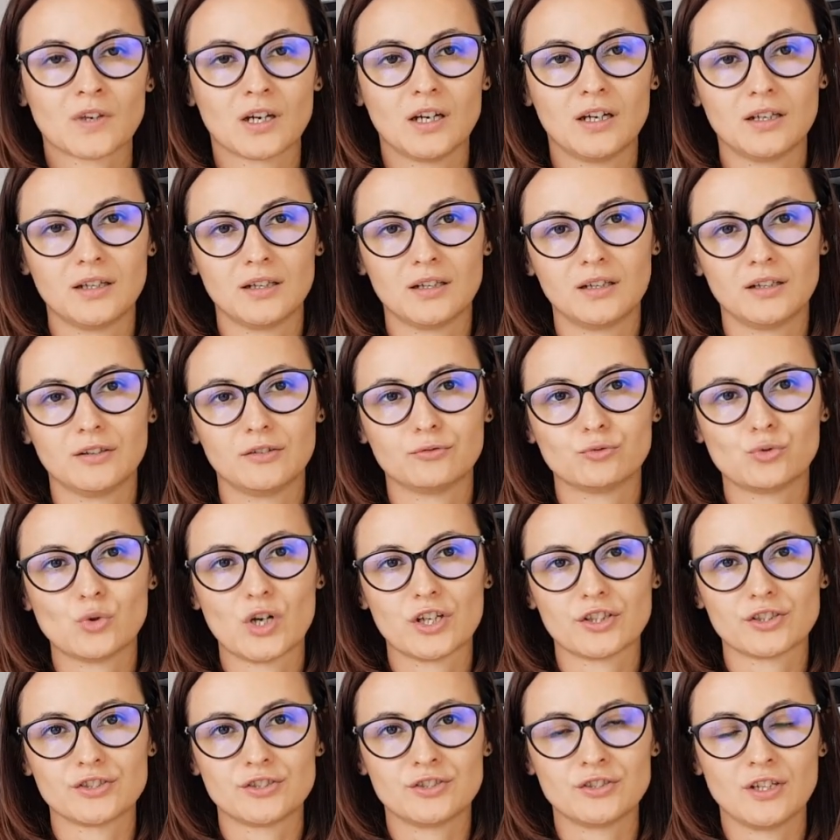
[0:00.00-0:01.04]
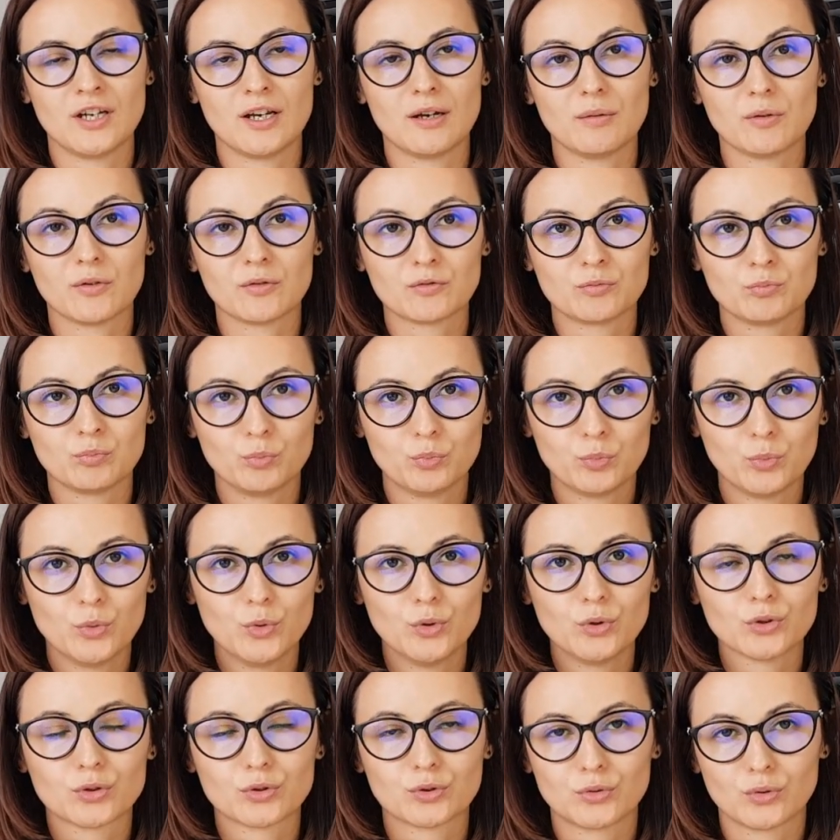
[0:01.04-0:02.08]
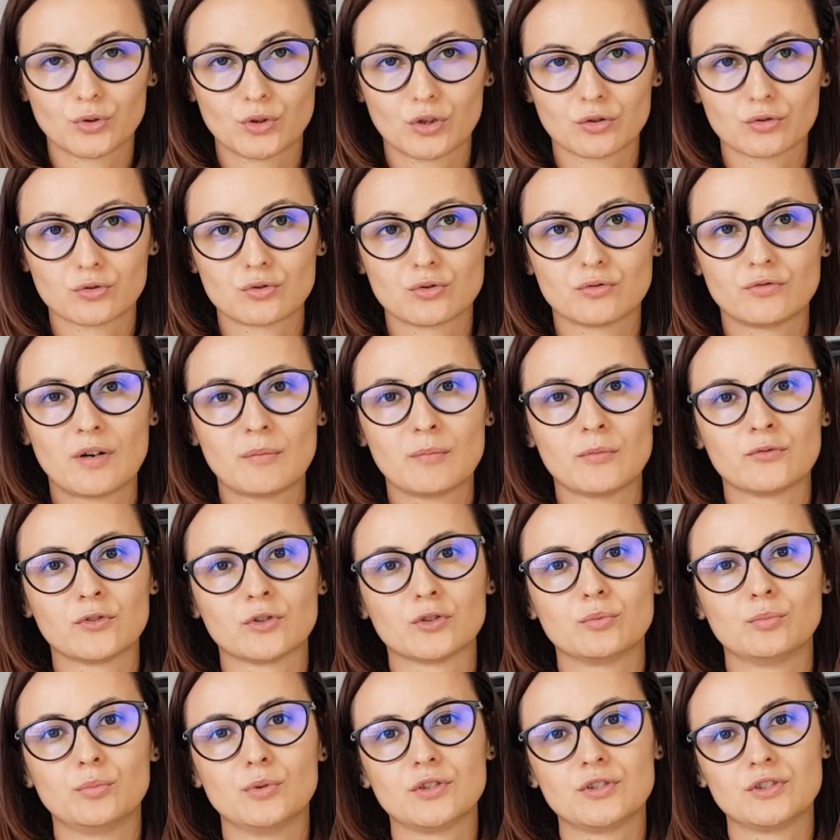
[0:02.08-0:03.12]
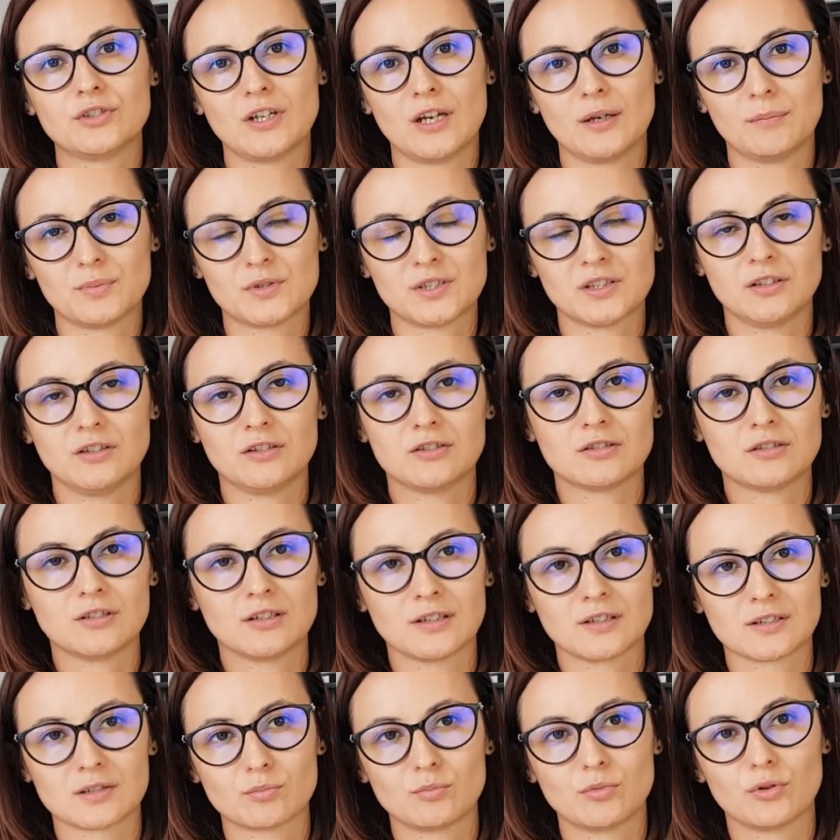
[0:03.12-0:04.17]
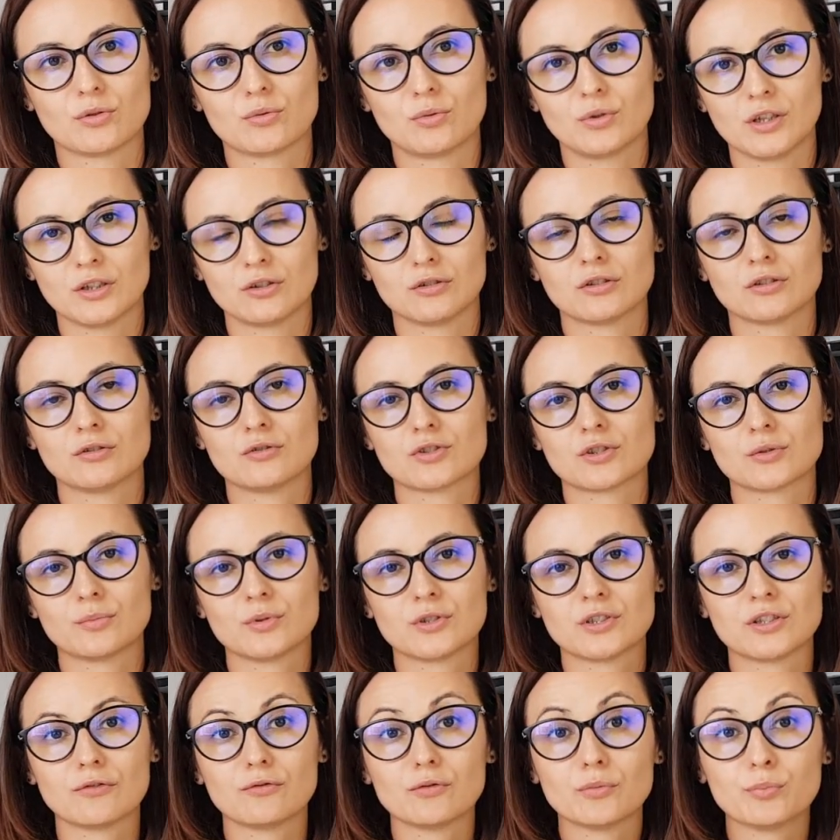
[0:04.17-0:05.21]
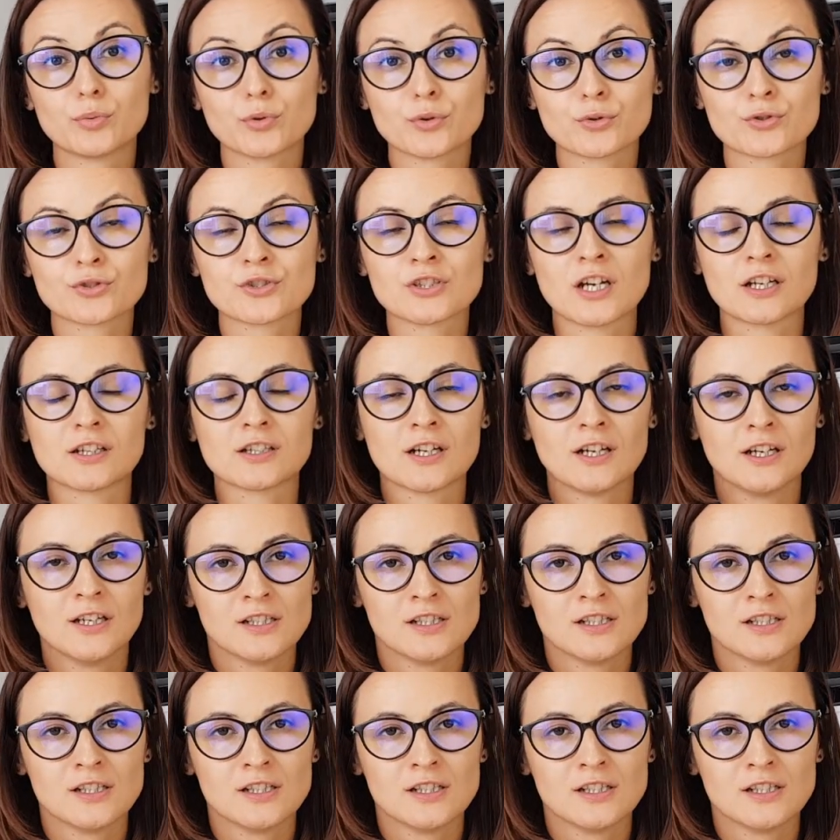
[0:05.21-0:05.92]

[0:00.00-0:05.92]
E, właśnie ból, który odczuwamy w odbycie, psychicznie nas blokuje do tego, żeby się wypróżniać.